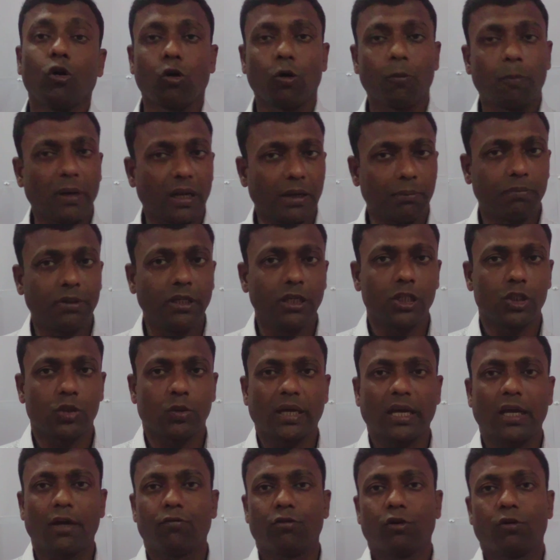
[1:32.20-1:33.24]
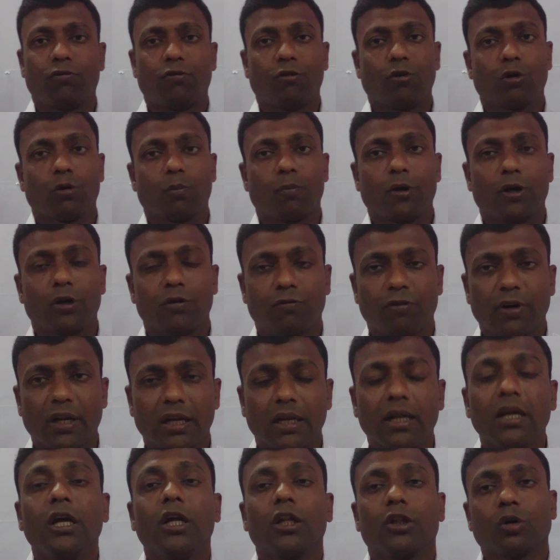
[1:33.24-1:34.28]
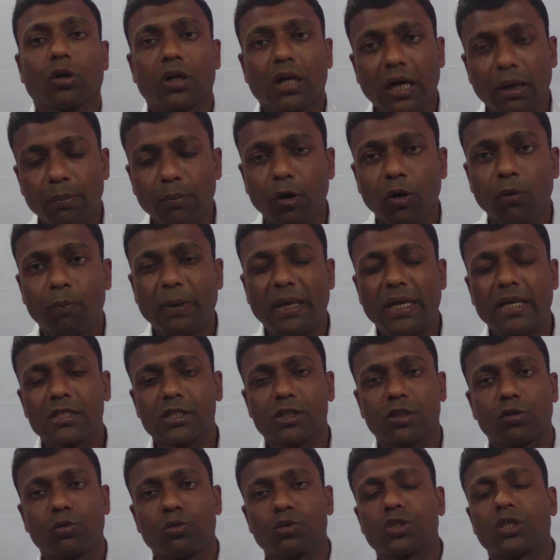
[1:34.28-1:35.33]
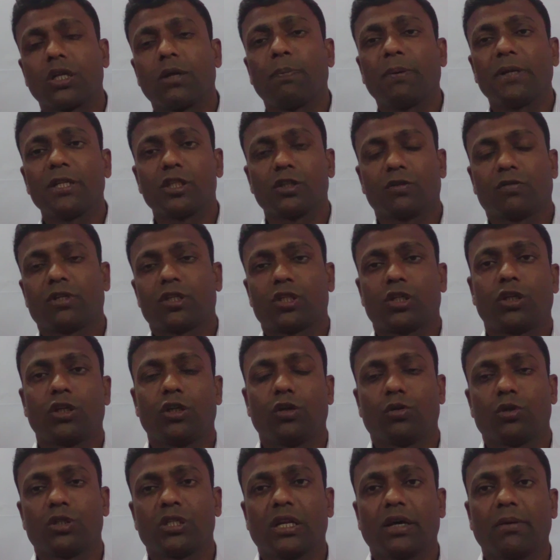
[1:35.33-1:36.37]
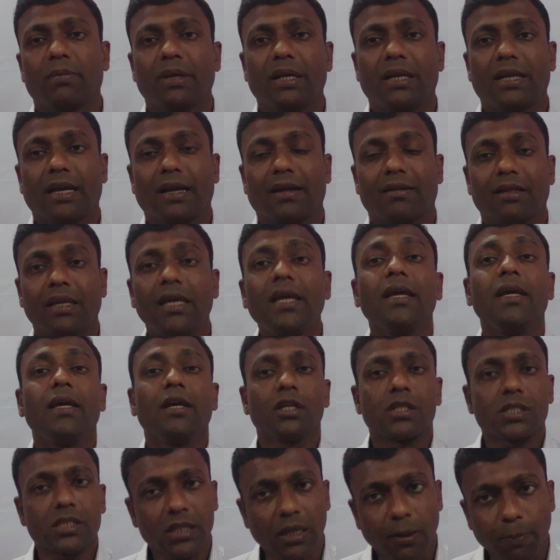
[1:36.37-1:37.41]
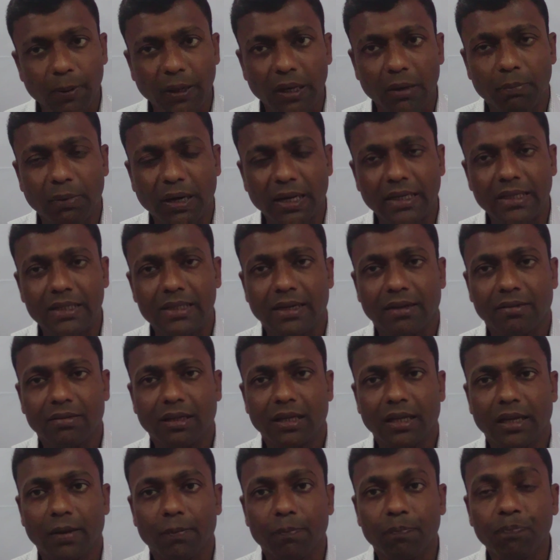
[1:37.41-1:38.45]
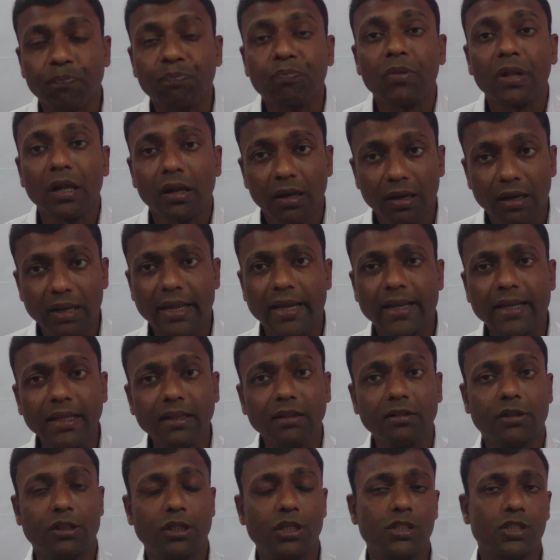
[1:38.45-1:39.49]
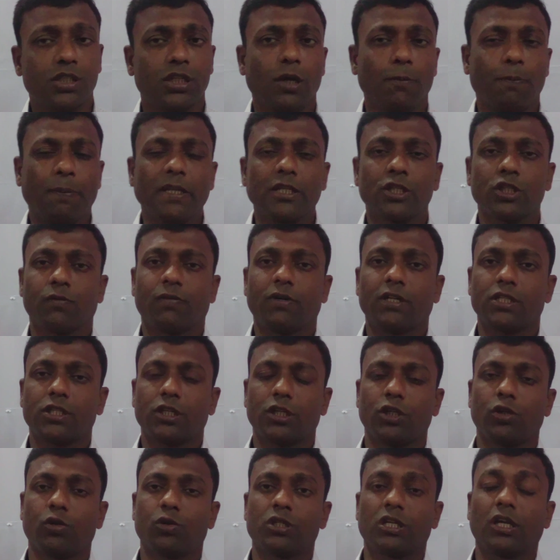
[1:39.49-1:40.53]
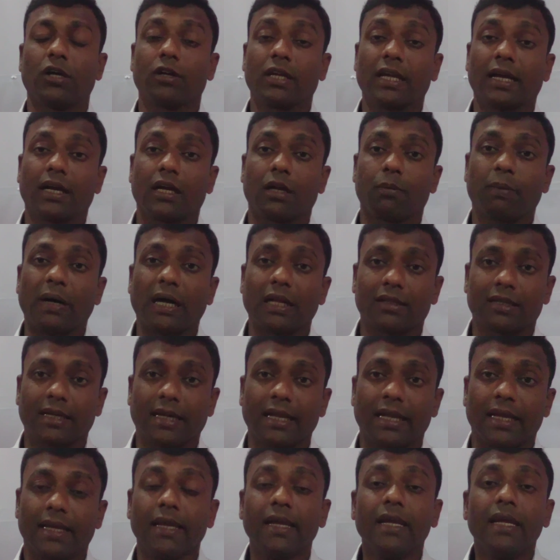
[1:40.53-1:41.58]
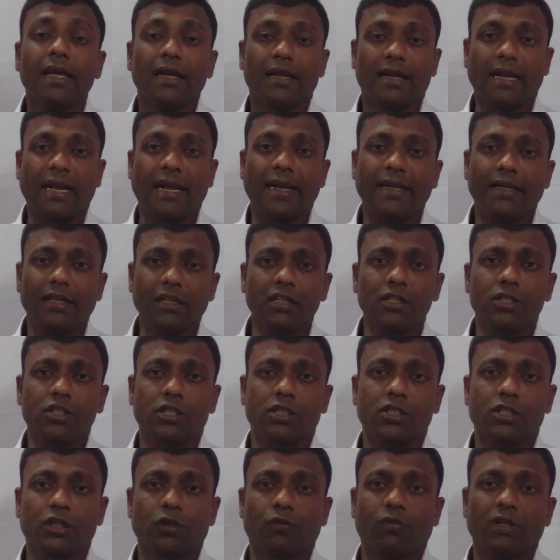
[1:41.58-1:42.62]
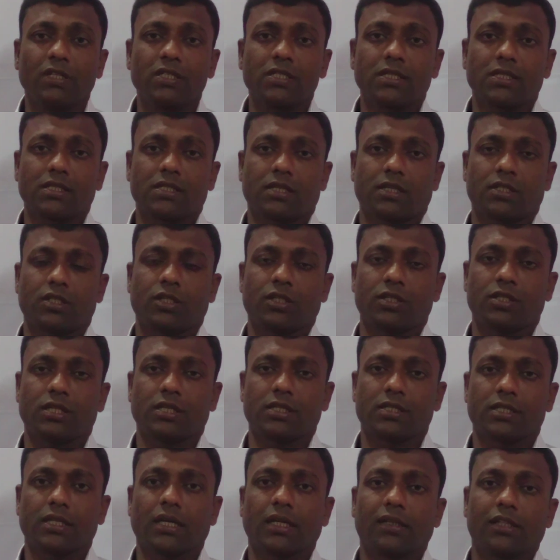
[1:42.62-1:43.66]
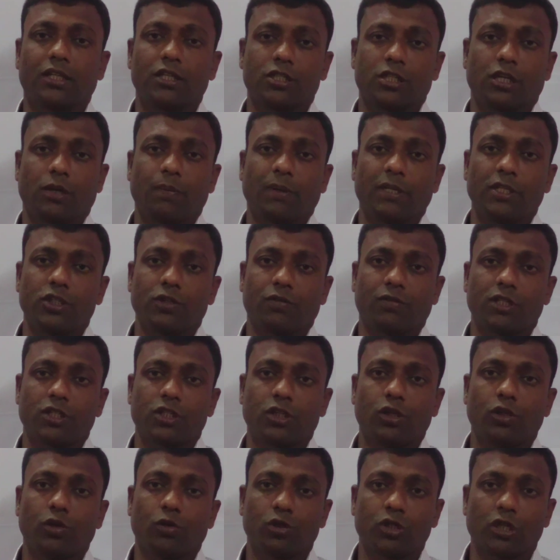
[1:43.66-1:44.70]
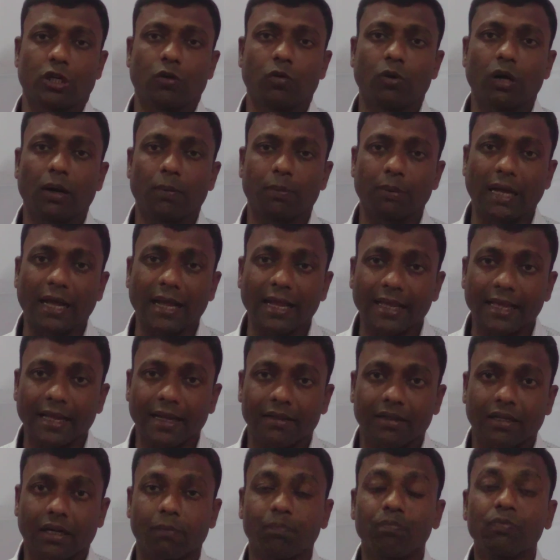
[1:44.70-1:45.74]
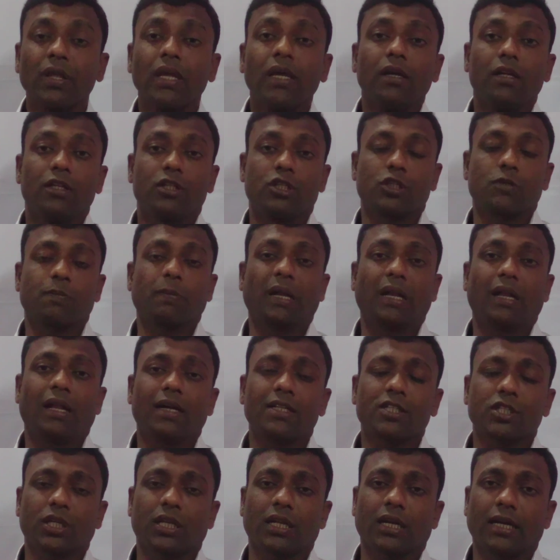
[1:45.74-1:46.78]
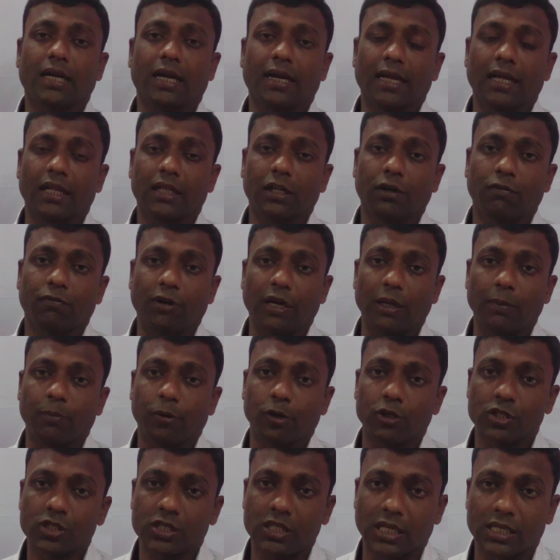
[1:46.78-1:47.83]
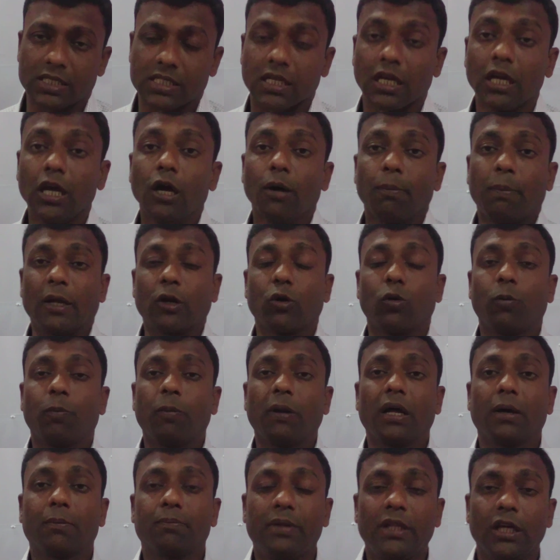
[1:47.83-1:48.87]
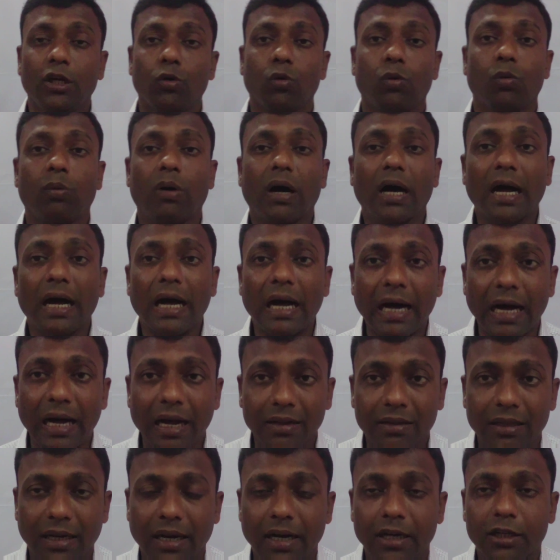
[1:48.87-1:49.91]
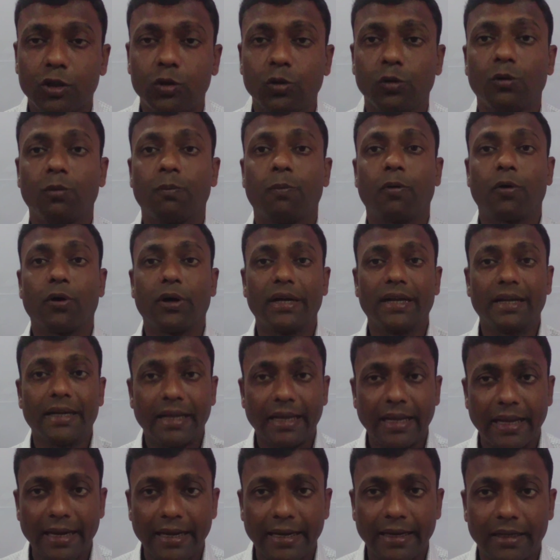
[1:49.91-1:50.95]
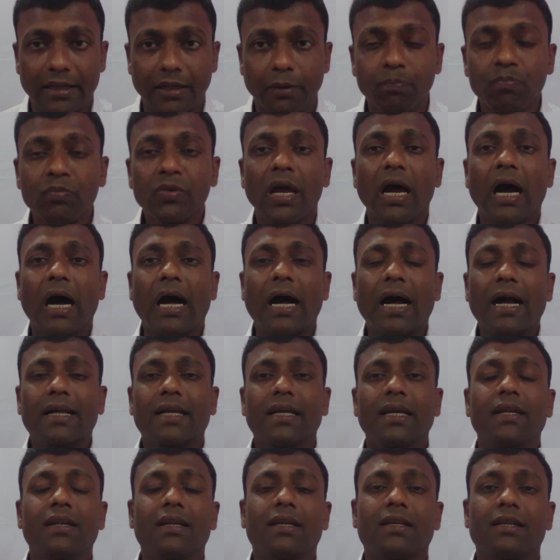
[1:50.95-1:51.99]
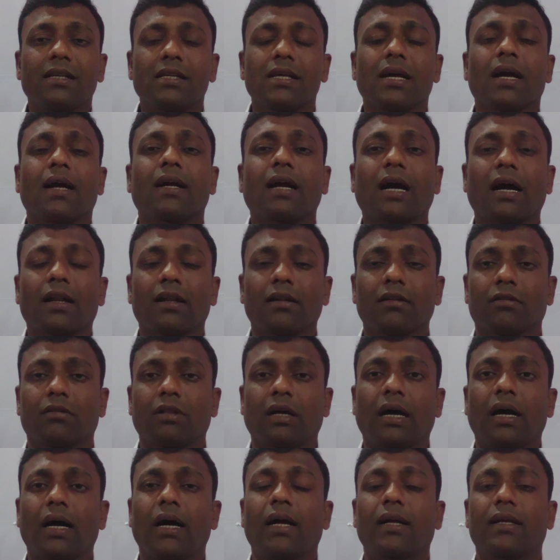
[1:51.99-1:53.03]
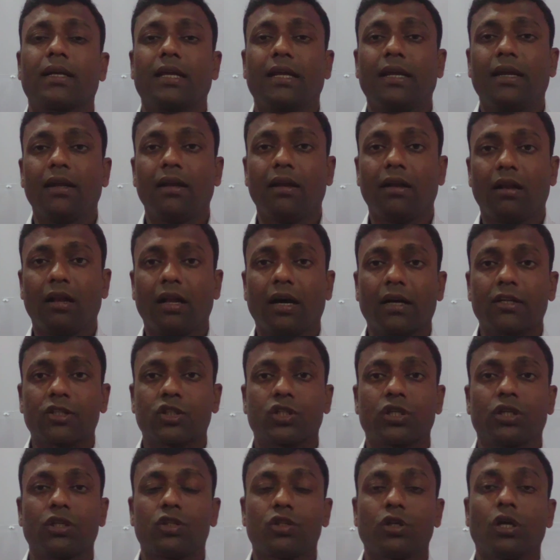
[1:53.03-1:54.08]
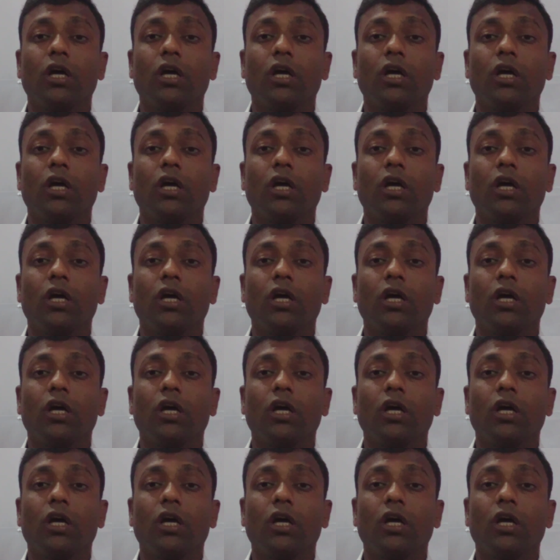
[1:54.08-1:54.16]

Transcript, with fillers: उपलब्धि जो है वो 4.1 तो कमोबेश दूसरी पंचवर्षीय योजना भी क्या थी सफल मानी जाती है लेकिन तीसरी पंचवर्षीय योजनाओं की अगर बात करें 1961 से 66 तक तीसरी पंचवर्षीय योजनाओं को अपनाया गया था जिसमें लक्ष्य रखा गया था 5.6 पर उपलब्धि हुआ आधा 2.8 आखिर क्या कारण था कि लक्ष्य